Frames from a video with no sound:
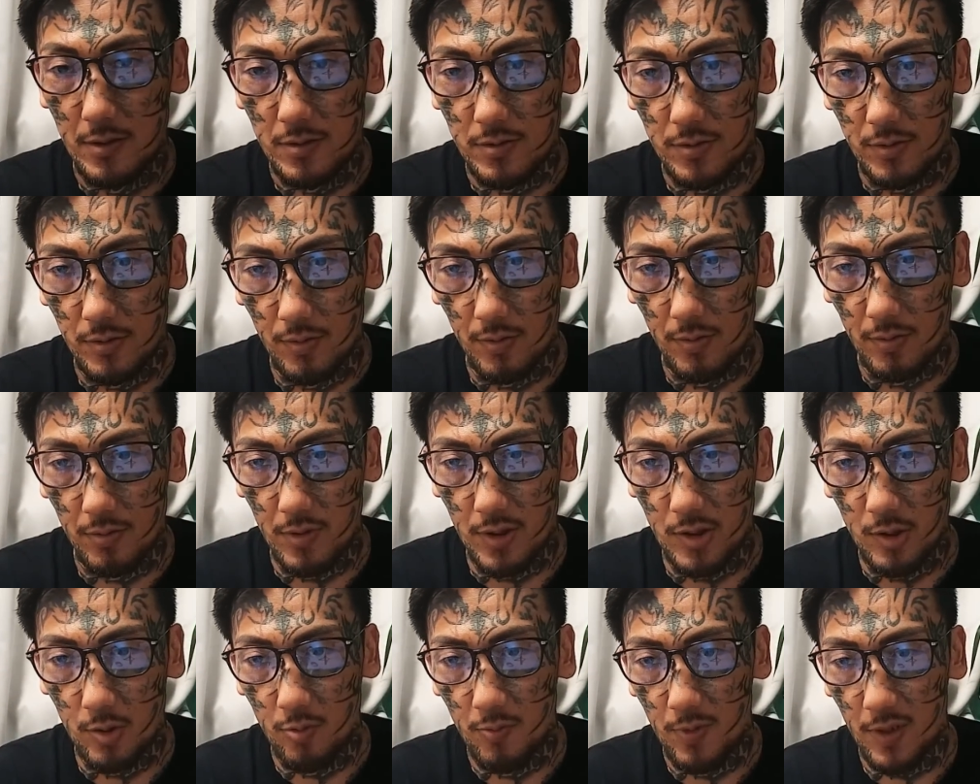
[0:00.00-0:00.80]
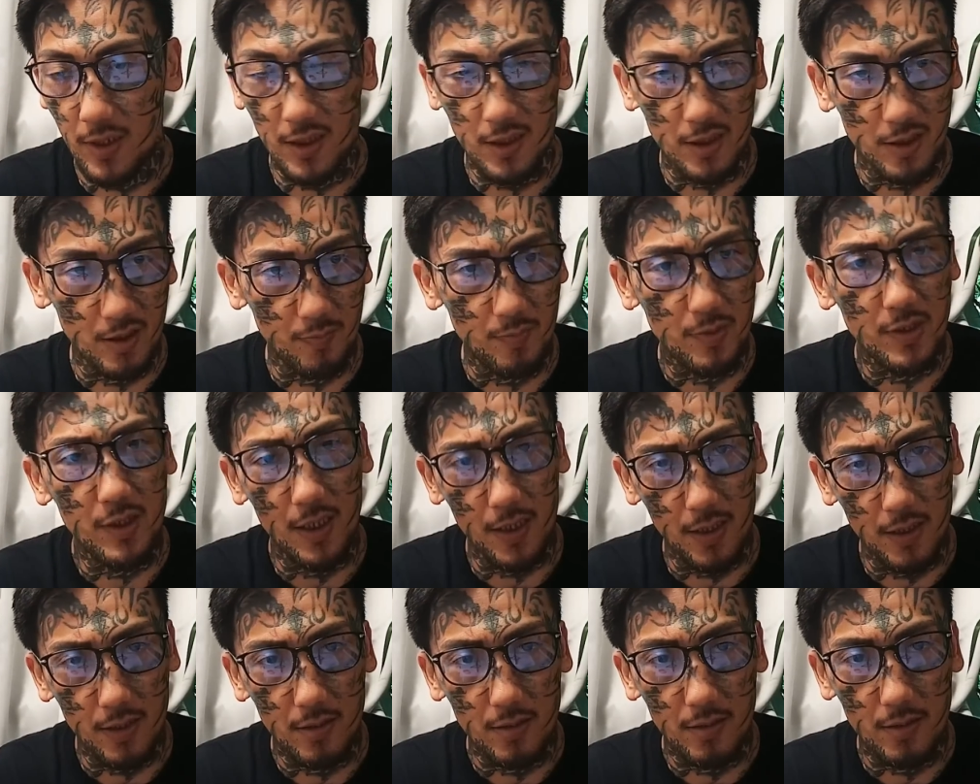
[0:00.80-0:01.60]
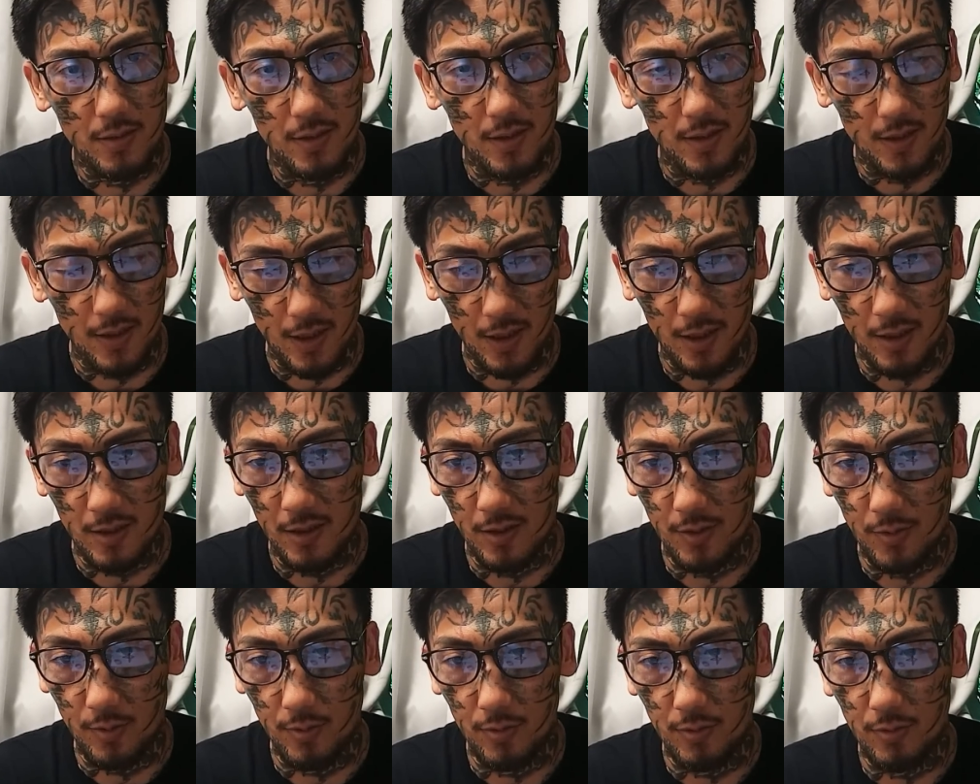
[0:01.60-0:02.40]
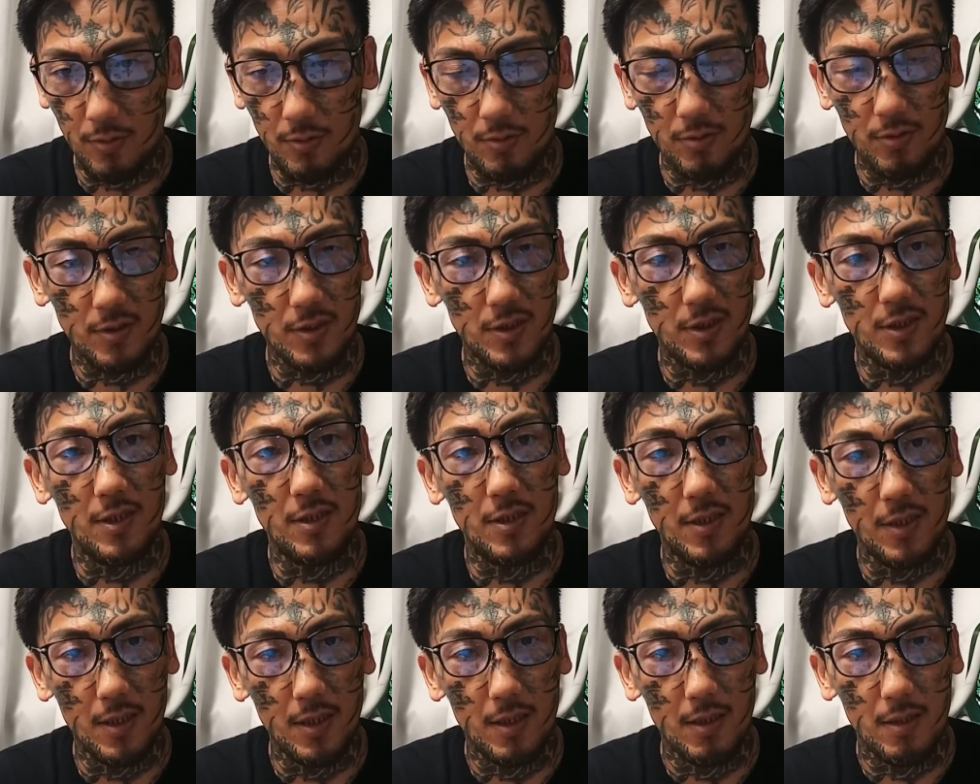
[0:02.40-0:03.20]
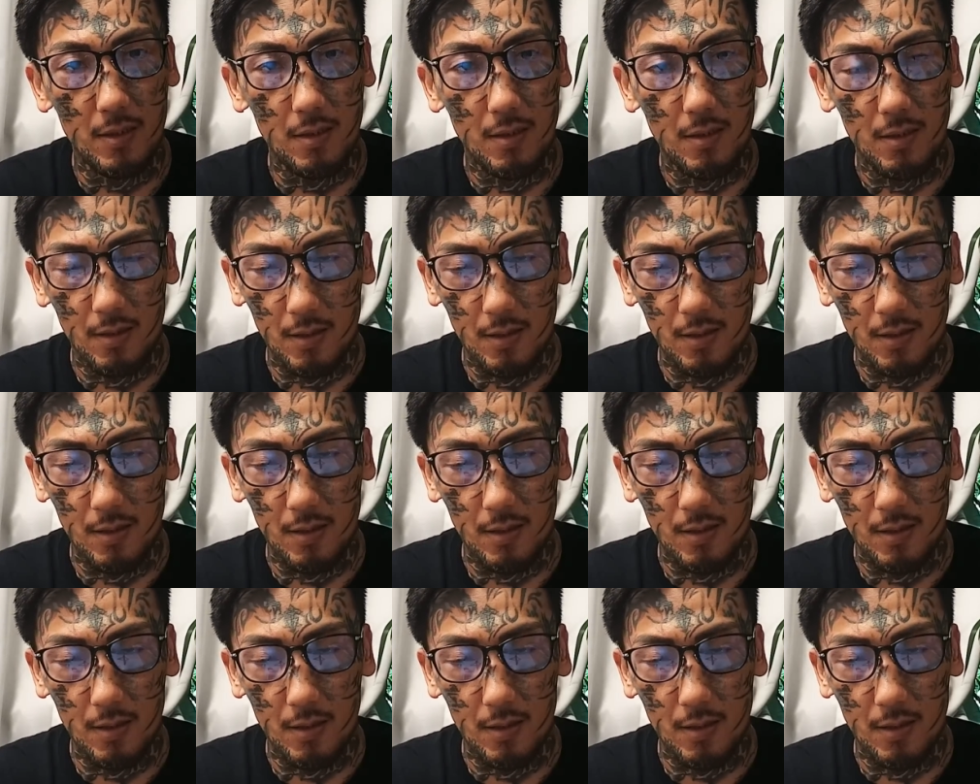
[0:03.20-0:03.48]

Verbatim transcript: その、色眼鏡で見ない、えー、彼らの心意気でね、